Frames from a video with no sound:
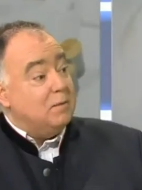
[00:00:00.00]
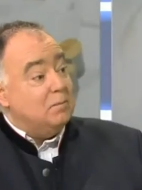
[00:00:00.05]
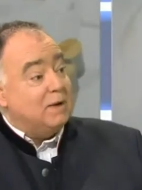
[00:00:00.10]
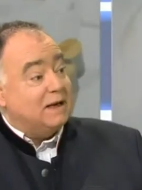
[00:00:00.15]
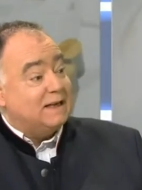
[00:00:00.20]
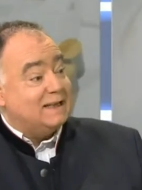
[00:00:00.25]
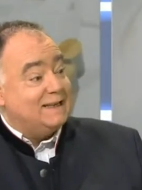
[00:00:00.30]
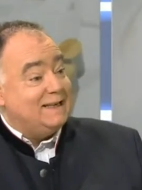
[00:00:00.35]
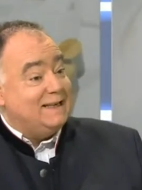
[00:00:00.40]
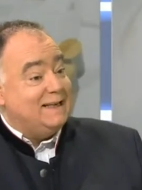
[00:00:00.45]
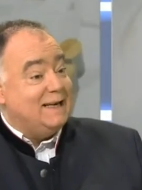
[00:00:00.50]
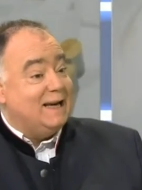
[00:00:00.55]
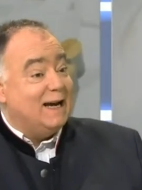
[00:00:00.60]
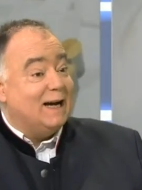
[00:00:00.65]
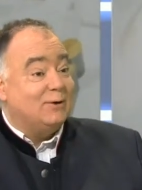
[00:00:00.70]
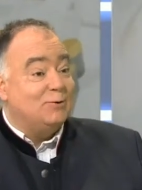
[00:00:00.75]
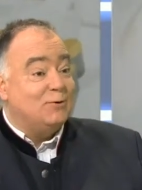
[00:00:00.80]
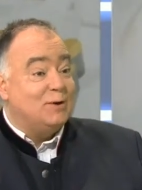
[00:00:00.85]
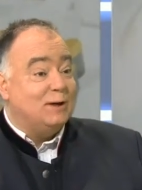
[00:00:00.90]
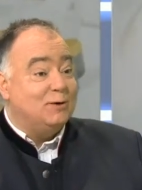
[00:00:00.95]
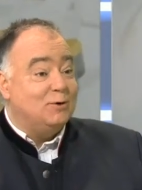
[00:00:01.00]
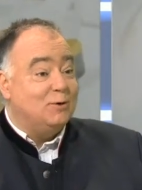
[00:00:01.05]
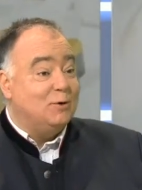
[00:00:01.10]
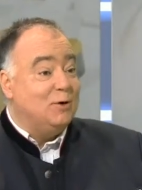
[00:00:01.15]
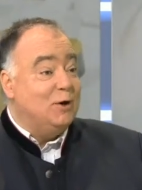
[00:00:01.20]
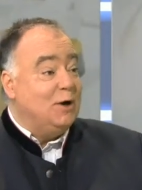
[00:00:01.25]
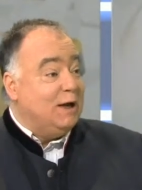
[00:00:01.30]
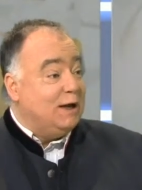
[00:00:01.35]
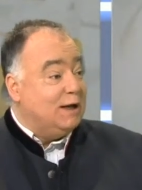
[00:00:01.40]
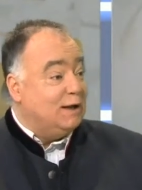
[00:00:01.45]
Merci à tous les deux
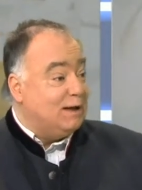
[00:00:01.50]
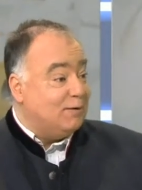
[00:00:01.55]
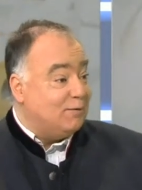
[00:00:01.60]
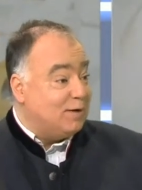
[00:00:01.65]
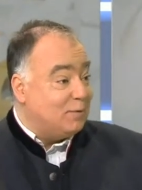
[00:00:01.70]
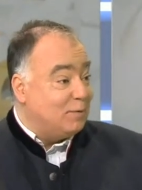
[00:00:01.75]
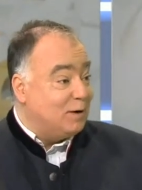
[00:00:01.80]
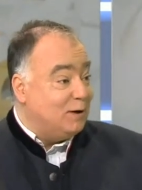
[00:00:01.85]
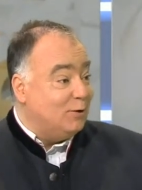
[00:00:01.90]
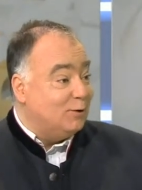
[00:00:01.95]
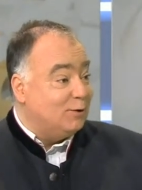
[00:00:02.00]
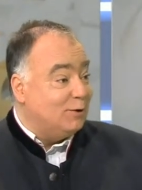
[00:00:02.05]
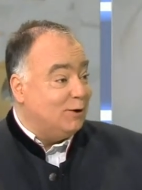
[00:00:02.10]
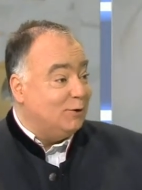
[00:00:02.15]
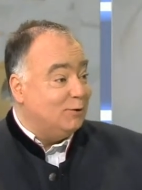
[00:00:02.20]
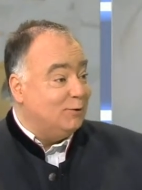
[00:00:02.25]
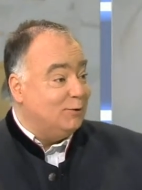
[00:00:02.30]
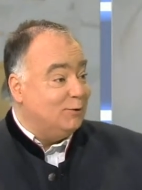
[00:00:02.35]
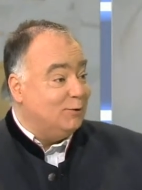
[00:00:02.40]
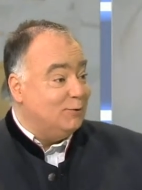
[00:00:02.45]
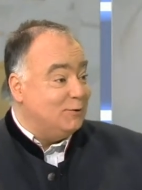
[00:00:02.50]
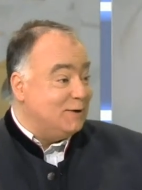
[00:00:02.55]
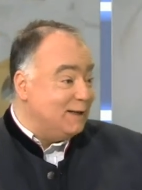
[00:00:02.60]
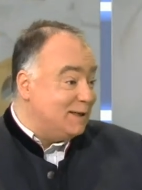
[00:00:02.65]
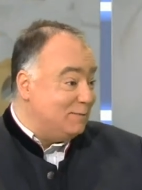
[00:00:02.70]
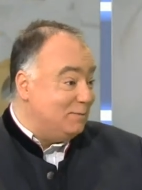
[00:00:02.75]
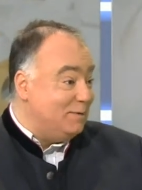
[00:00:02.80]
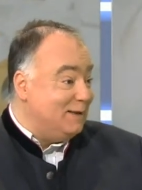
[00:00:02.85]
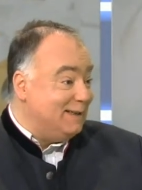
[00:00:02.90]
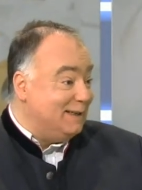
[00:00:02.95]
d'avoir pris le temps de nous
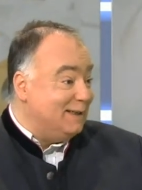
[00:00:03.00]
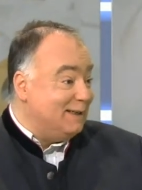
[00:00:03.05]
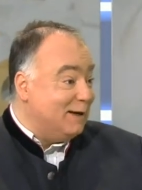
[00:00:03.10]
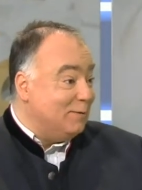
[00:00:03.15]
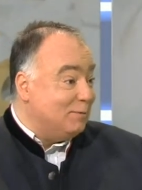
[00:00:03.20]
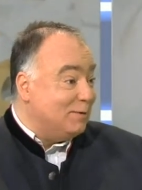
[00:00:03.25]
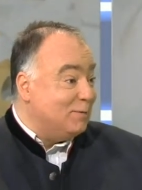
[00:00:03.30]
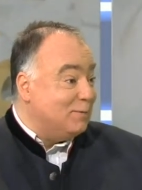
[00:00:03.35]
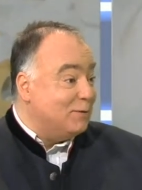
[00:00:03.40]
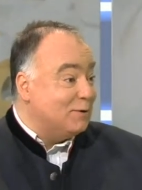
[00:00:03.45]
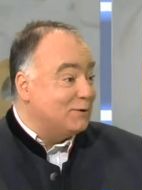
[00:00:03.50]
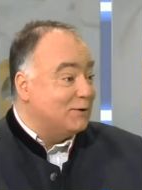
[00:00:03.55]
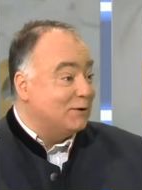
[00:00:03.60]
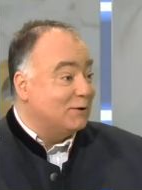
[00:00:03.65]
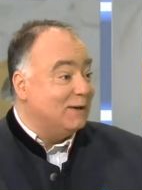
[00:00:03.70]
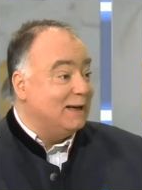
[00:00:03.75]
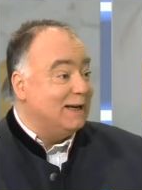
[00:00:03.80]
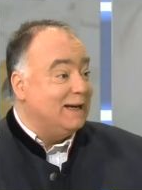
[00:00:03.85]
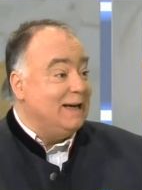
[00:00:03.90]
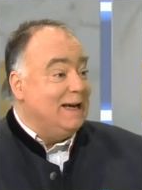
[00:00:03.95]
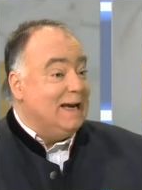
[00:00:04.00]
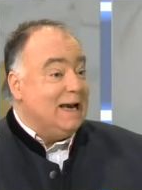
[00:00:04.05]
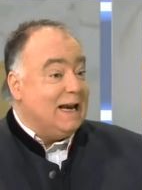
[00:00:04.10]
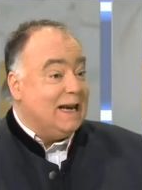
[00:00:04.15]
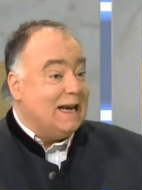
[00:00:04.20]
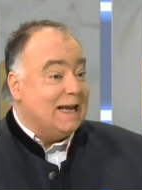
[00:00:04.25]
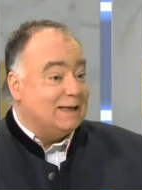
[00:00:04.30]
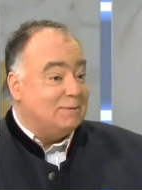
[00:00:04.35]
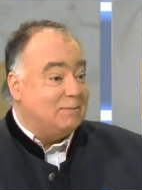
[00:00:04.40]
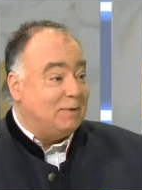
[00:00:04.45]
expliciter un petit peu ce qu'est
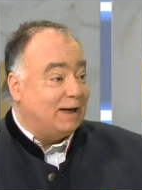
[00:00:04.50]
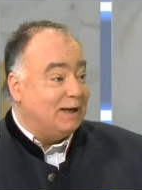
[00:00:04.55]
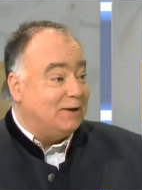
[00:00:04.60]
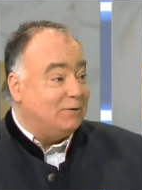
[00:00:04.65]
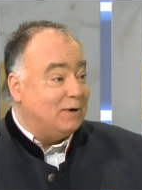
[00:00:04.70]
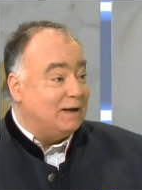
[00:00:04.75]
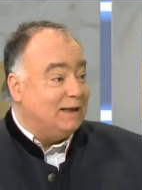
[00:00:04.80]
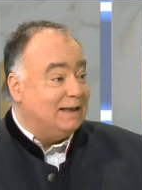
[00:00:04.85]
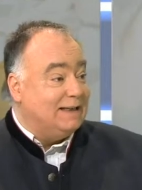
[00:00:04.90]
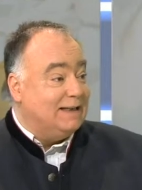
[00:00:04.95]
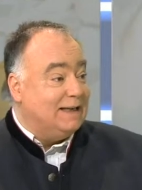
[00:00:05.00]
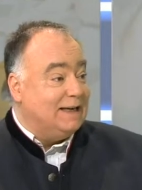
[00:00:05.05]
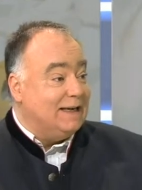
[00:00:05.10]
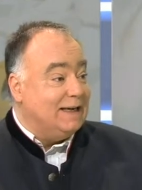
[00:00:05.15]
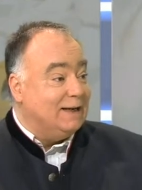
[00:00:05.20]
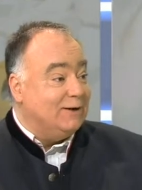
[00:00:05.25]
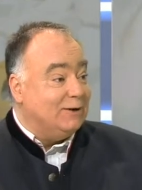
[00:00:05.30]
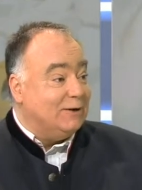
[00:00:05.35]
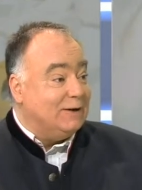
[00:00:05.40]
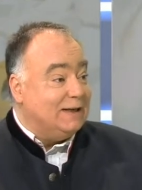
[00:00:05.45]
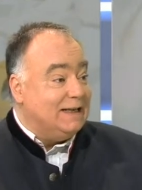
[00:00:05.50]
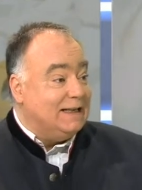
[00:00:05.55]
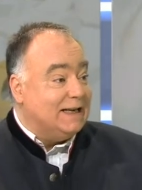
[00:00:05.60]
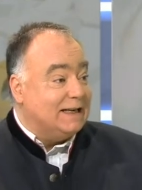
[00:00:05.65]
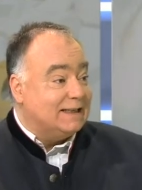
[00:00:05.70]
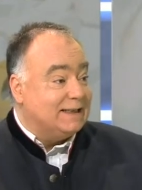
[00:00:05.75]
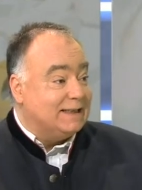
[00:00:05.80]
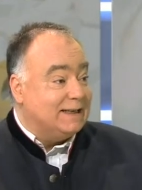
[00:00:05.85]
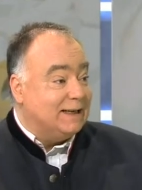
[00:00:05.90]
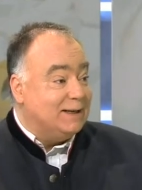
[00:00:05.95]
la spiritualité euh,
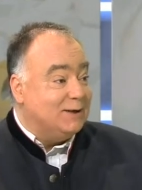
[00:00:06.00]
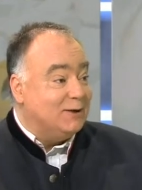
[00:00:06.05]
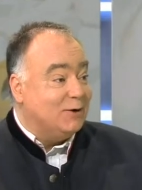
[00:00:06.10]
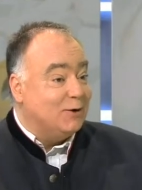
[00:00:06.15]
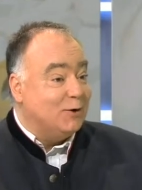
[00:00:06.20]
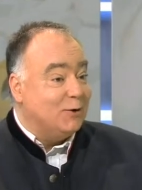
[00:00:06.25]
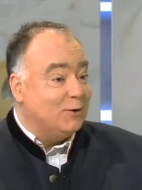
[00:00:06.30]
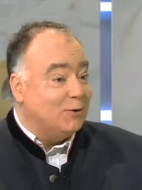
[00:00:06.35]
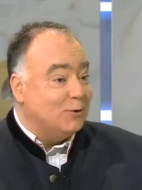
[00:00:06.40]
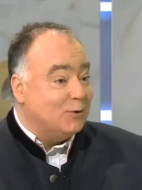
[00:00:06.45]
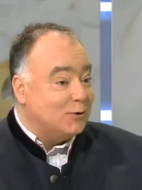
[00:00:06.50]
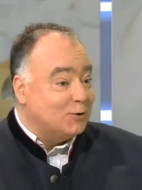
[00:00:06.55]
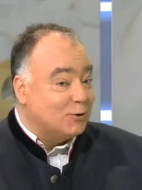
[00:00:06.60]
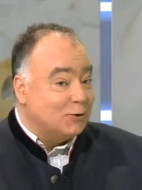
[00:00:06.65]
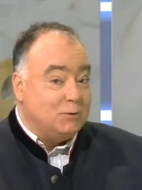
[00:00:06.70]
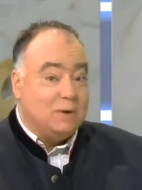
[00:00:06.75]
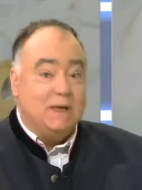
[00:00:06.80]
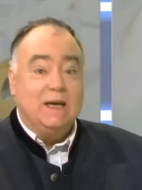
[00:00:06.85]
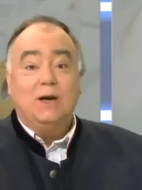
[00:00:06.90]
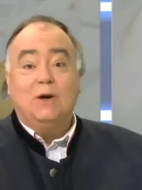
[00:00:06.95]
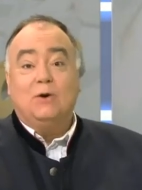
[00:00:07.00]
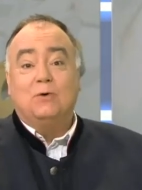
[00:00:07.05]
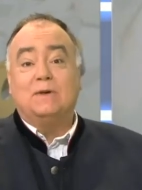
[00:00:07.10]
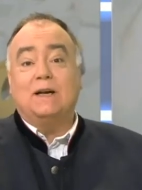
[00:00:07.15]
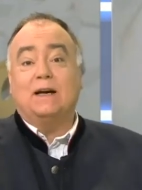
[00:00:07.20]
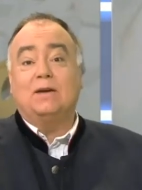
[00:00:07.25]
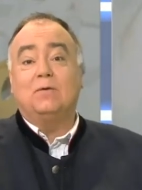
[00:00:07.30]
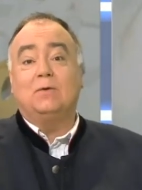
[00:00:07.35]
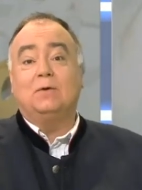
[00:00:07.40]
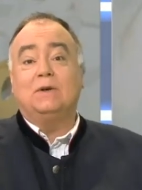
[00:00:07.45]
inassienne euh, aujourd'hui.
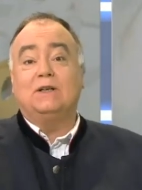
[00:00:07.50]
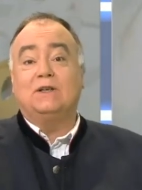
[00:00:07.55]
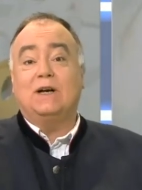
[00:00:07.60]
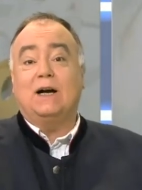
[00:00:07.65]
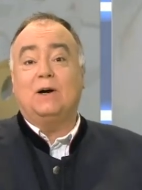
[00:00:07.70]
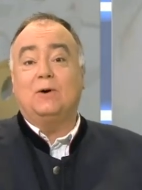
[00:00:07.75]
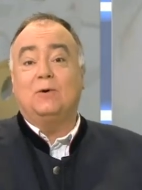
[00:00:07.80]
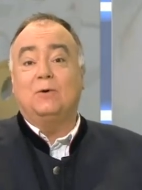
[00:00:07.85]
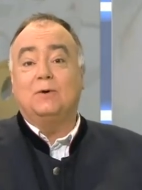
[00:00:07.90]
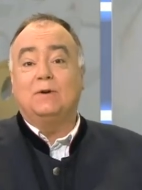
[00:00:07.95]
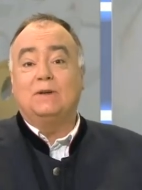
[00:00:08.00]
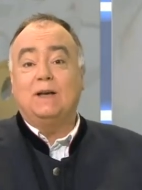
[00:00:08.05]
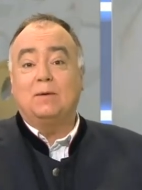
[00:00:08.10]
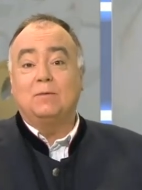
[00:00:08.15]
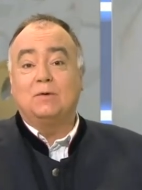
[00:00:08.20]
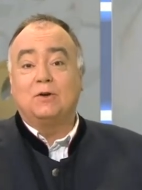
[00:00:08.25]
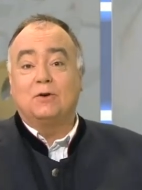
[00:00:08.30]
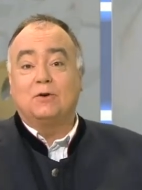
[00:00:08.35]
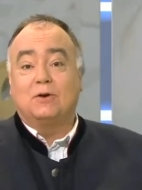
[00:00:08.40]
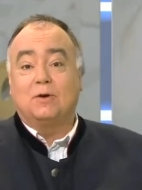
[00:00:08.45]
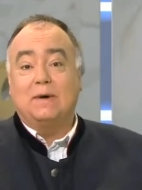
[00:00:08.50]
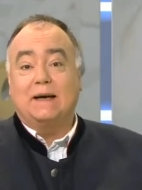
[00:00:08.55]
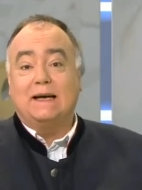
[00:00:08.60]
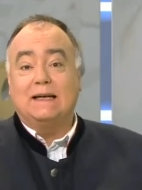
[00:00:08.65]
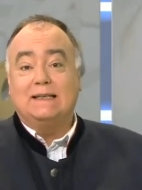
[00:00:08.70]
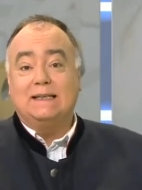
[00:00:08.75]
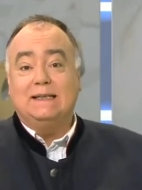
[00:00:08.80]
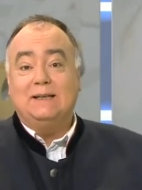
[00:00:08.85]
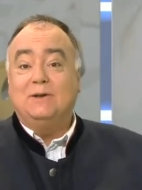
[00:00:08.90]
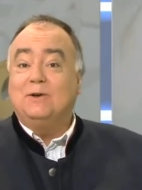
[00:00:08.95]
Nous arrivons déjà au terme de notre
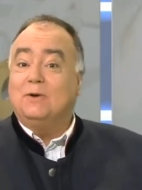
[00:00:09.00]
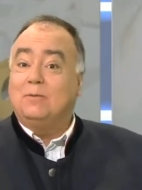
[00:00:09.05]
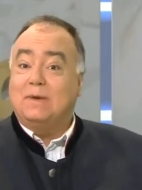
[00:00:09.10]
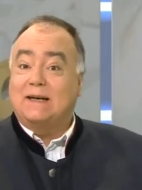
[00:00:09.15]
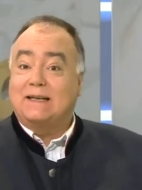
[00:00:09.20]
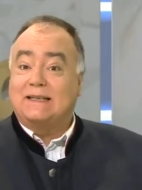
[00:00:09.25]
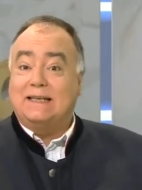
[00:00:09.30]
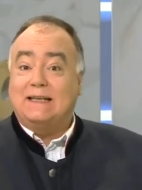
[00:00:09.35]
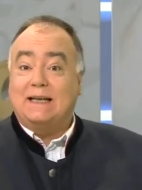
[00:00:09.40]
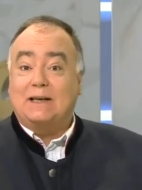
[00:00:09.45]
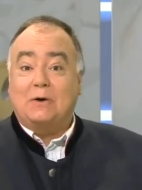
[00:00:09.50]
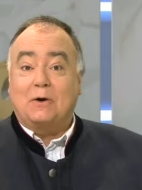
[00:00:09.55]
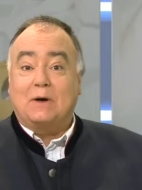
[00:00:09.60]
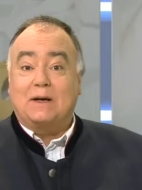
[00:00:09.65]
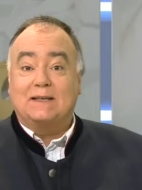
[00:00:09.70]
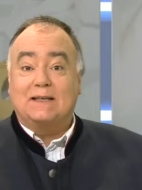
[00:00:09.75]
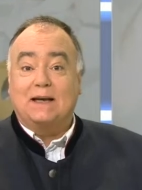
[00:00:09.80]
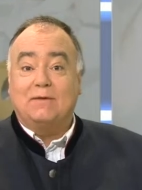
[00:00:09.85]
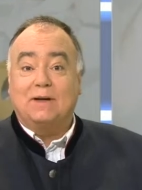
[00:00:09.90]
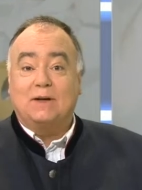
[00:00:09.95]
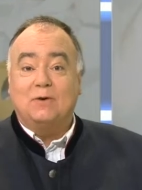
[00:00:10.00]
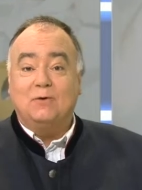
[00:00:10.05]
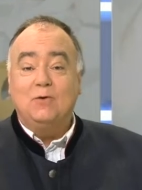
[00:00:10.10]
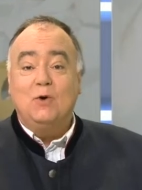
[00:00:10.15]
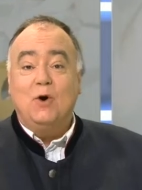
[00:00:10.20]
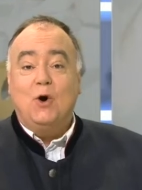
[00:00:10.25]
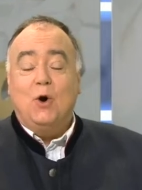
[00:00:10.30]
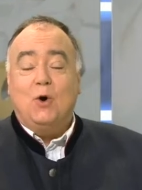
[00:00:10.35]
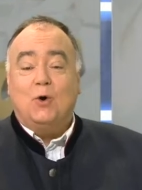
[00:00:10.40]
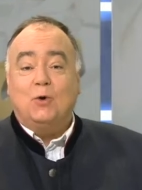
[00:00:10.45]
magazine. Merci d'être resté avec nous.